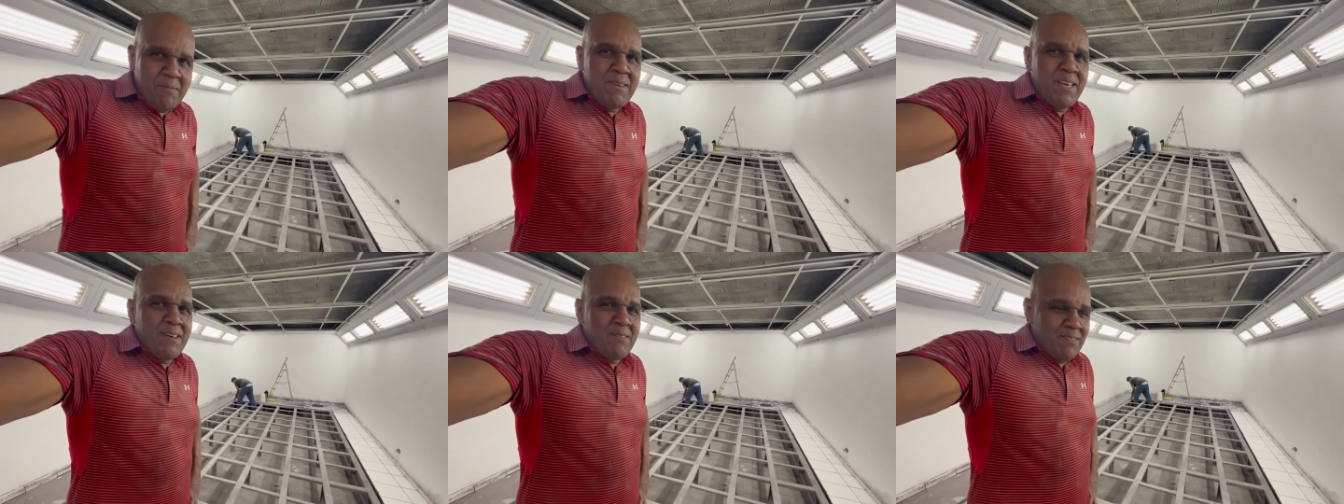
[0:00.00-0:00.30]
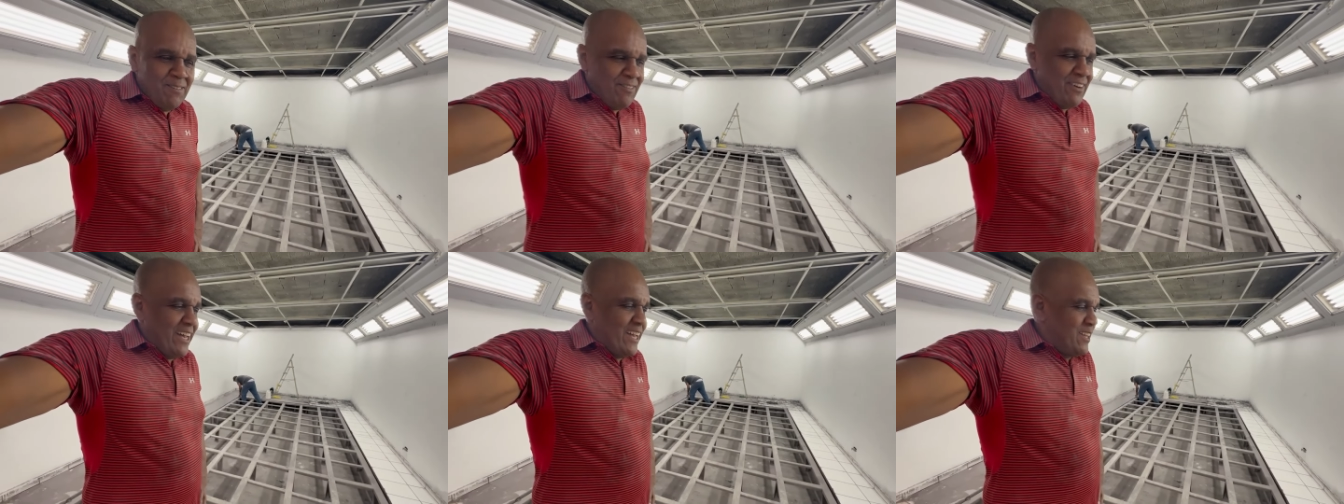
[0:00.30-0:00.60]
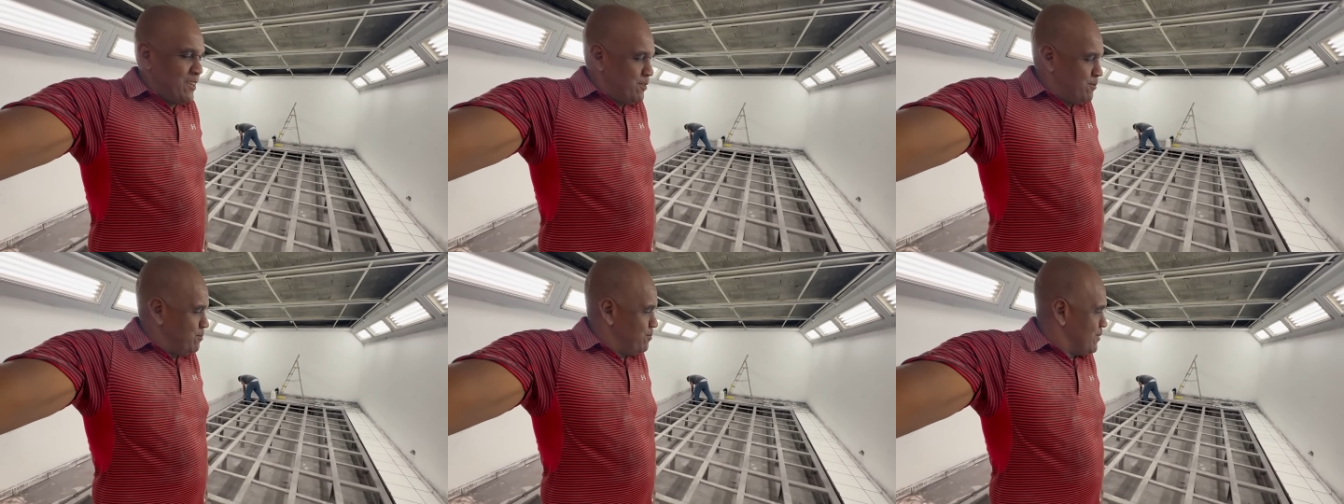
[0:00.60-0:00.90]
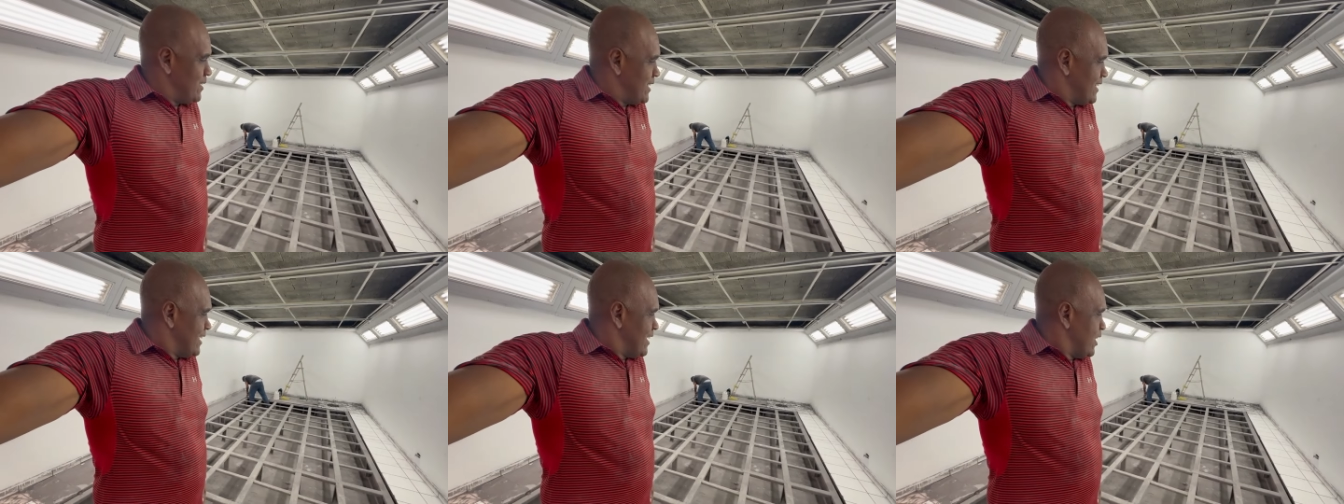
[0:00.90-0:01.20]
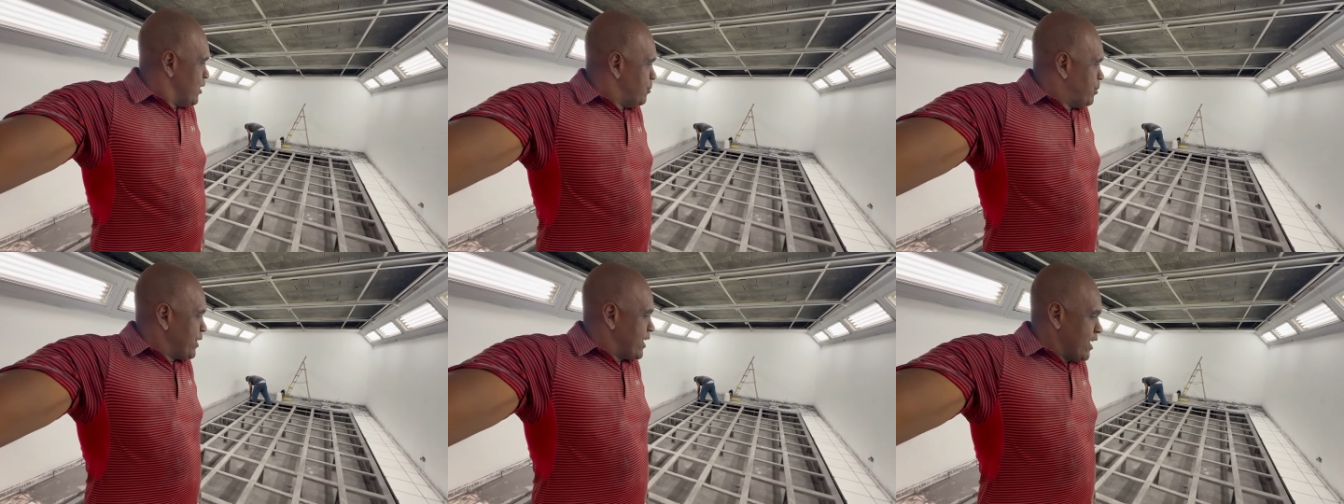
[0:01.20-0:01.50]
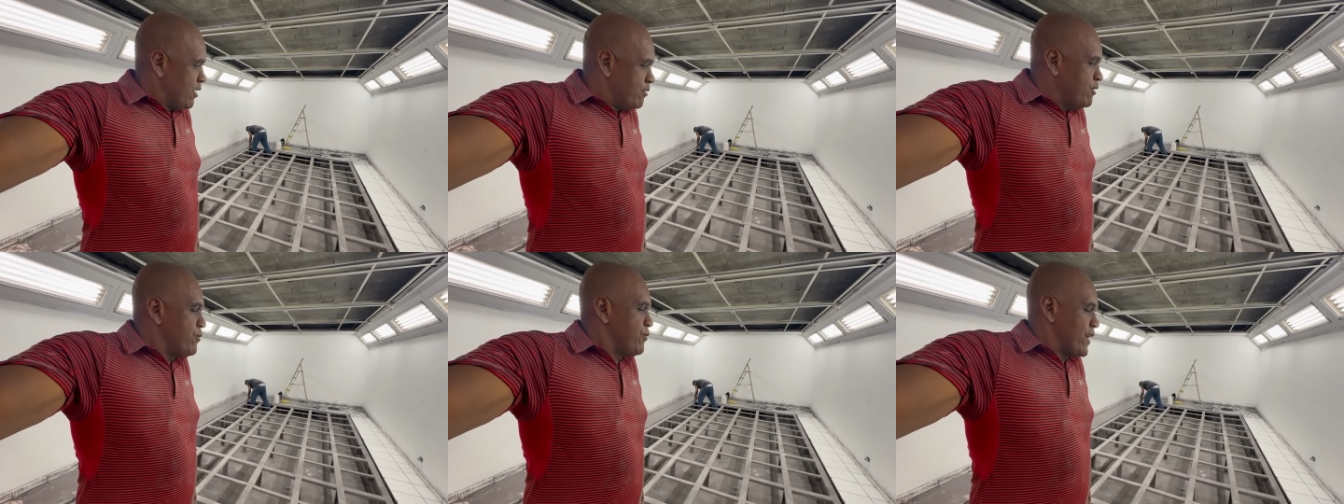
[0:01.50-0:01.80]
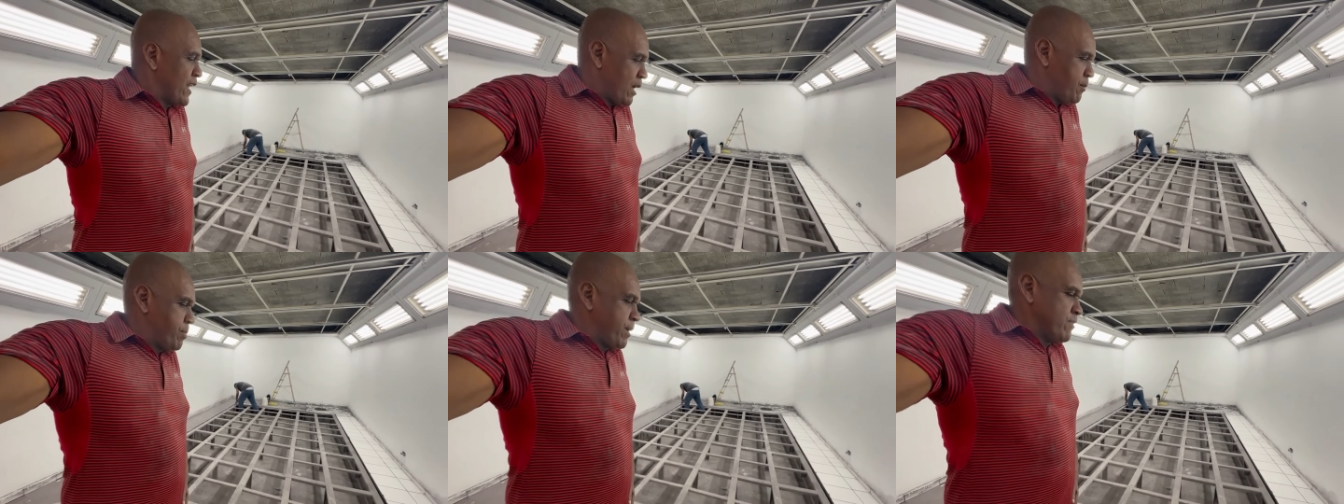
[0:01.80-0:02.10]
mesmo, velho. Porque eu vou
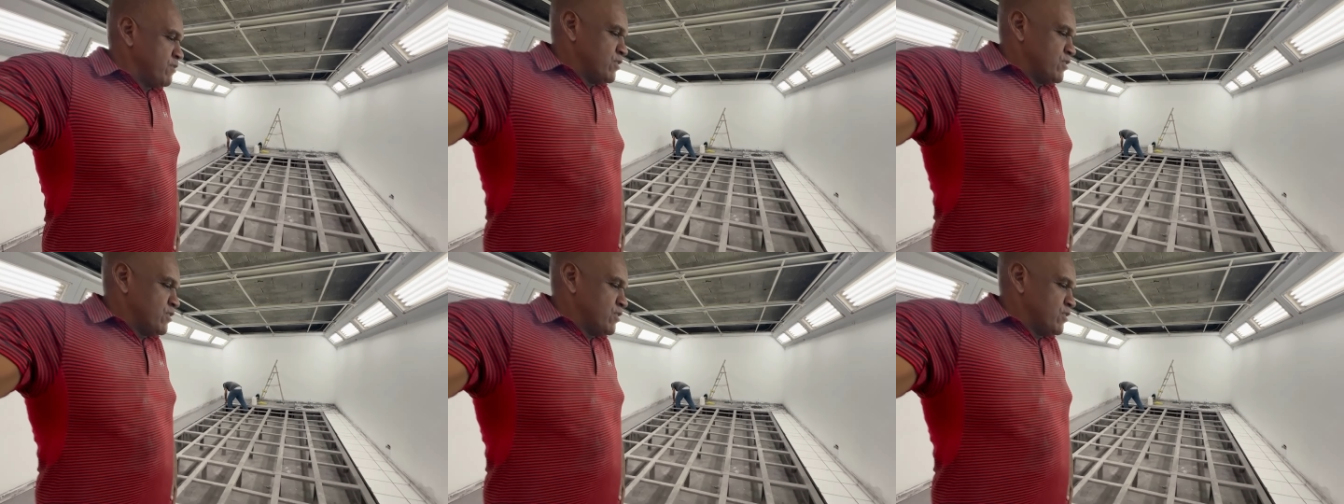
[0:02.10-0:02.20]
falar pra